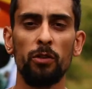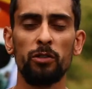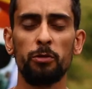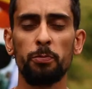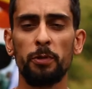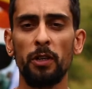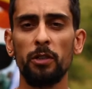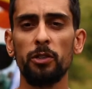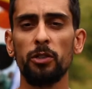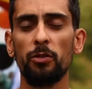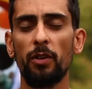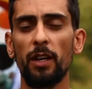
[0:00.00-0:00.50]

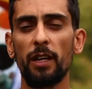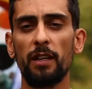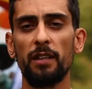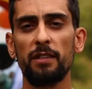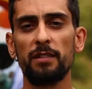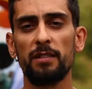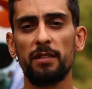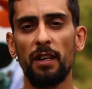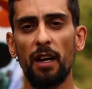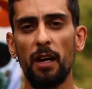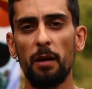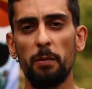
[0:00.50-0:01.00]
Hospital de
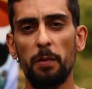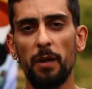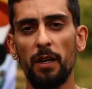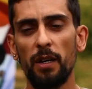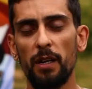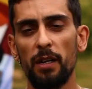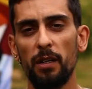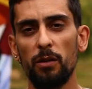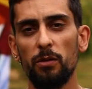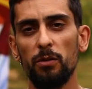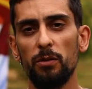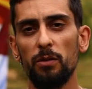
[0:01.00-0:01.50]

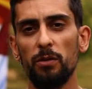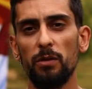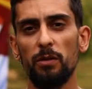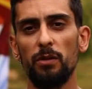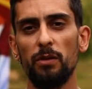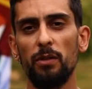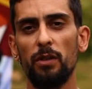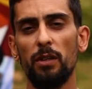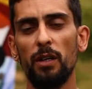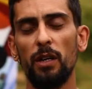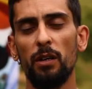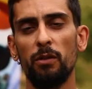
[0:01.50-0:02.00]
Guaraqueçaba é
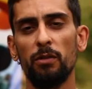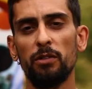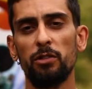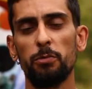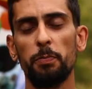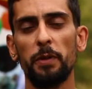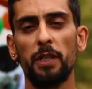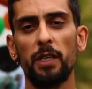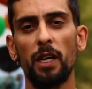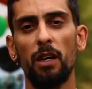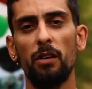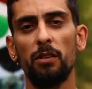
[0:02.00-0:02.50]
um, é um
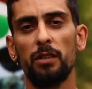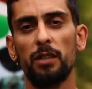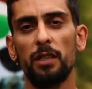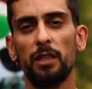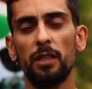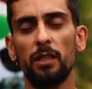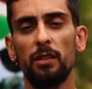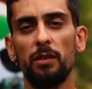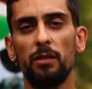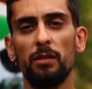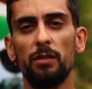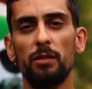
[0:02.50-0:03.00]
hospital que
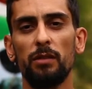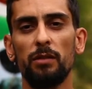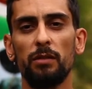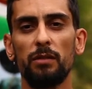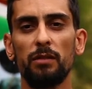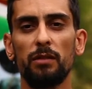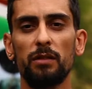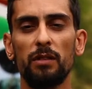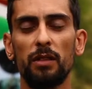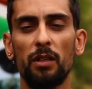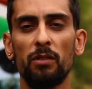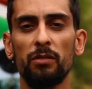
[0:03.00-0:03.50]
não
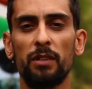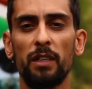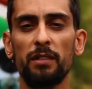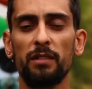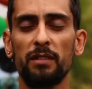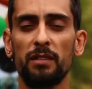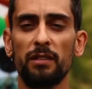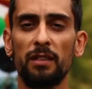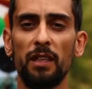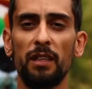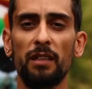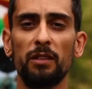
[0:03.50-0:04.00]
está
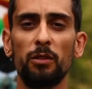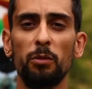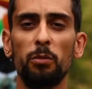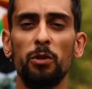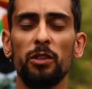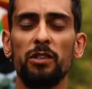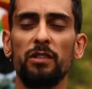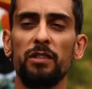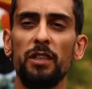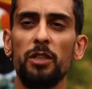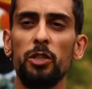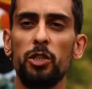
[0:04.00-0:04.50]
tendo
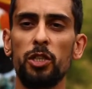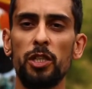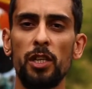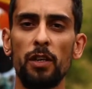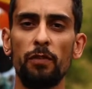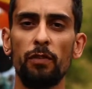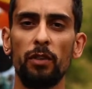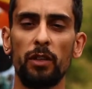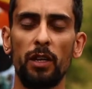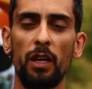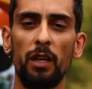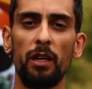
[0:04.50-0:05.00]
muito
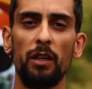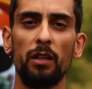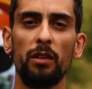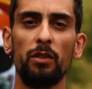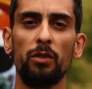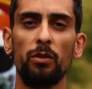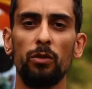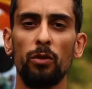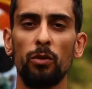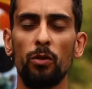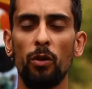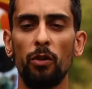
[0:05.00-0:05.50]
incentivo da,
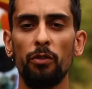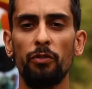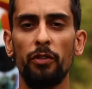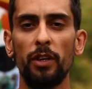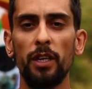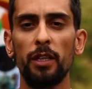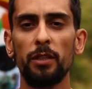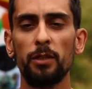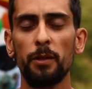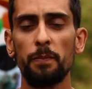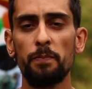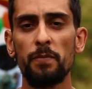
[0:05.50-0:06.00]
do
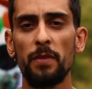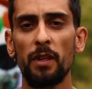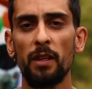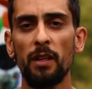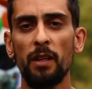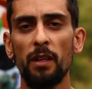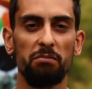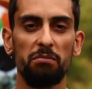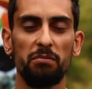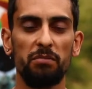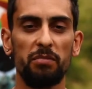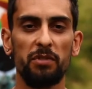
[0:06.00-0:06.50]
governo.
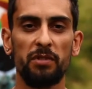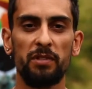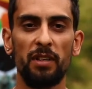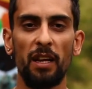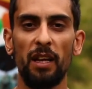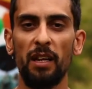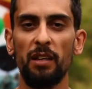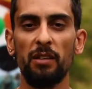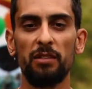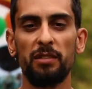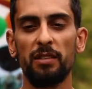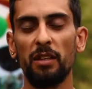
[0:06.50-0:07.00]

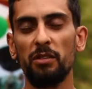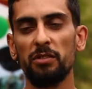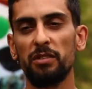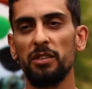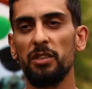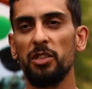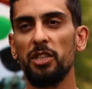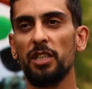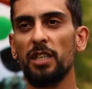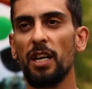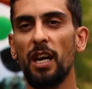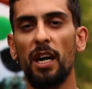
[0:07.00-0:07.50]
Sem, sem o
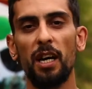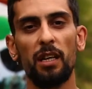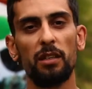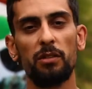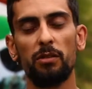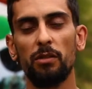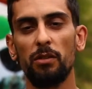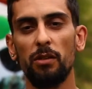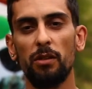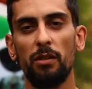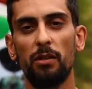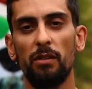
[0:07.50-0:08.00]

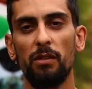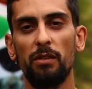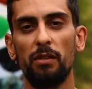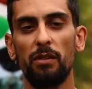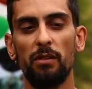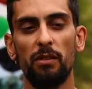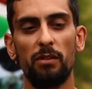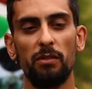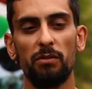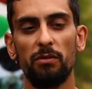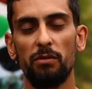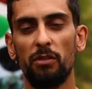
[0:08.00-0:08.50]
sindicato,
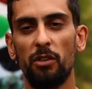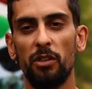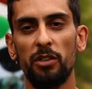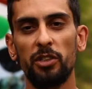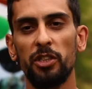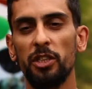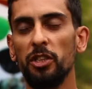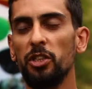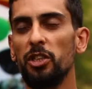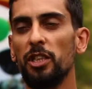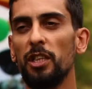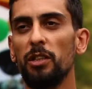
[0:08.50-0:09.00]

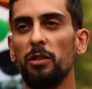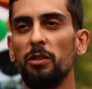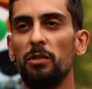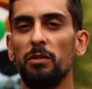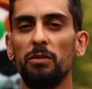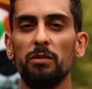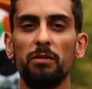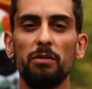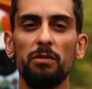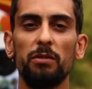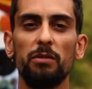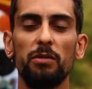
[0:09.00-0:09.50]
hoje em dia
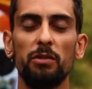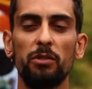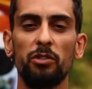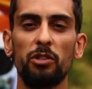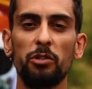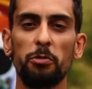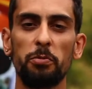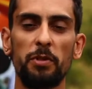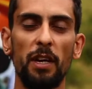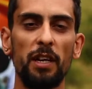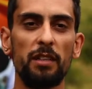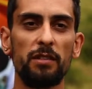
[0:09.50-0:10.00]
não, os
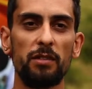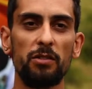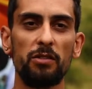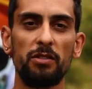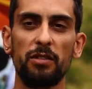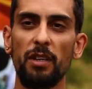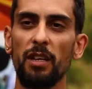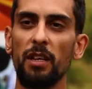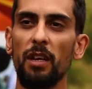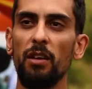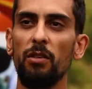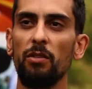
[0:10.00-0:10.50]
hospitais não
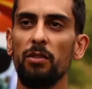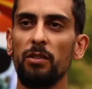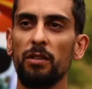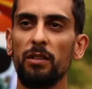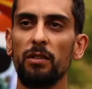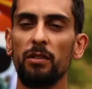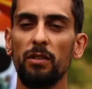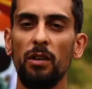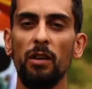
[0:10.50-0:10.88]
seriam.